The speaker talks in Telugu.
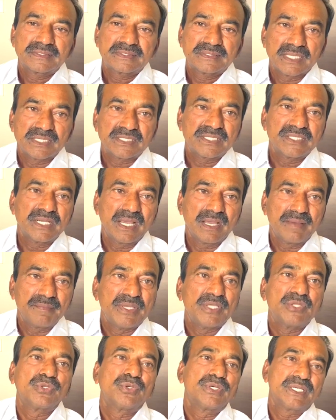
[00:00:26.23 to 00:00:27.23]
సచ్చినా
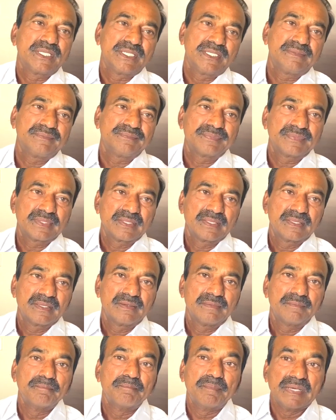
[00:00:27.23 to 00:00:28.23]
మీతోటి
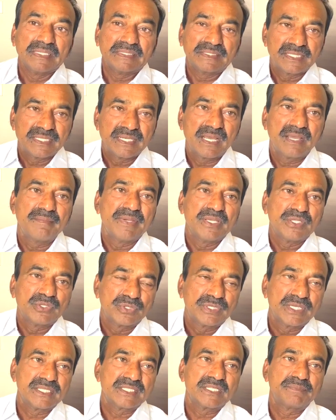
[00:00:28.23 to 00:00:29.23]
బతికినా
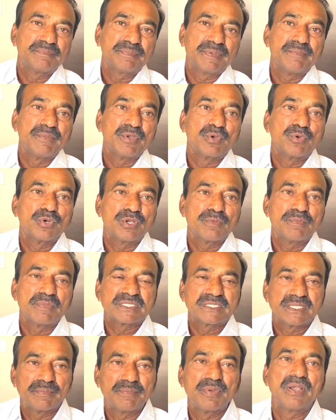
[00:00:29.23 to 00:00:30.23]
మీతోటని చెప్పి మీ కుటుంబ
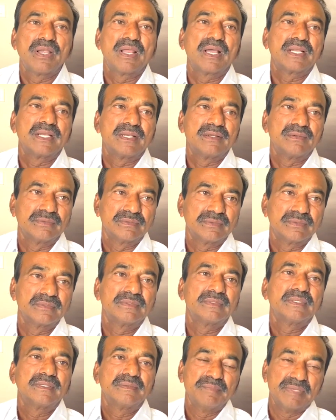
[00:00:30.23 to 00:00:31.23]
సభ్యుల్లాగా నేను
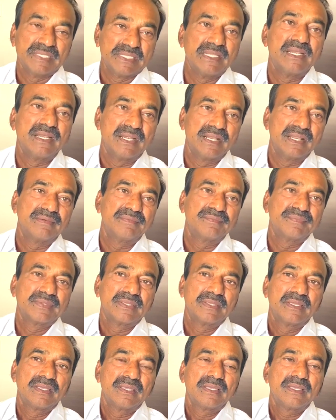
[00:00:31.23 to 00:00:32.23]
మెదిలిన నేను
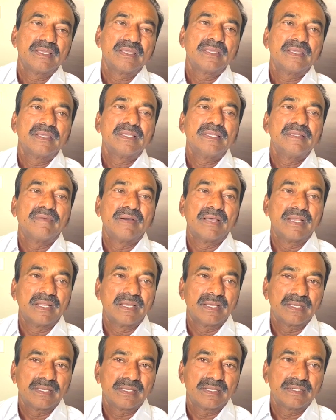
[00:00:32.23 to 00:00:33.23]
ఇవాళ
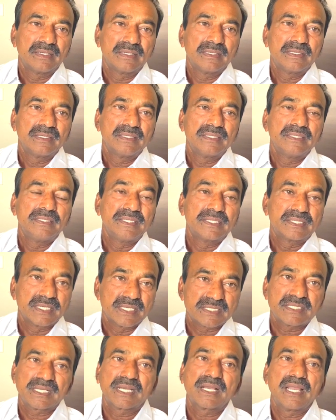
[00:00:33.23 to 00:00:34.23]
ఈ
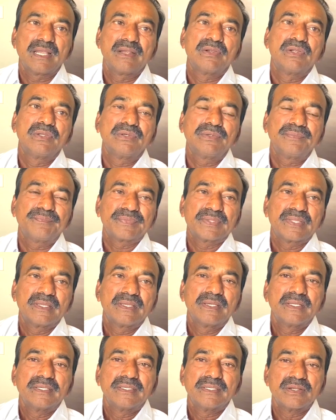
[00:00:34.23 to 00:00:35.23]
కష్టకాలంలో
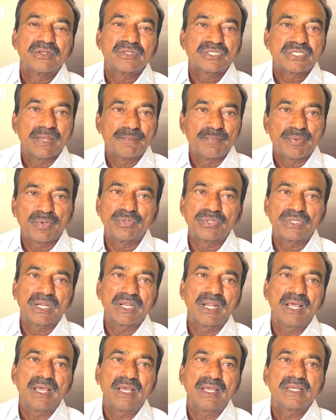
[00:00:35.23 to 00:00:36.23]
నన్ను
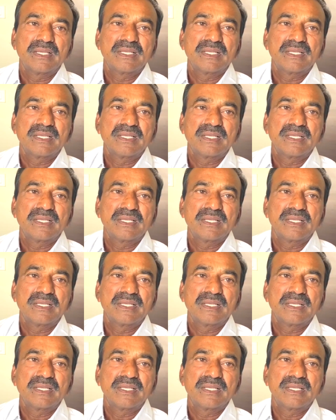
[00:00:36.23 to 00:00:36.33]
చంపుకుంటారా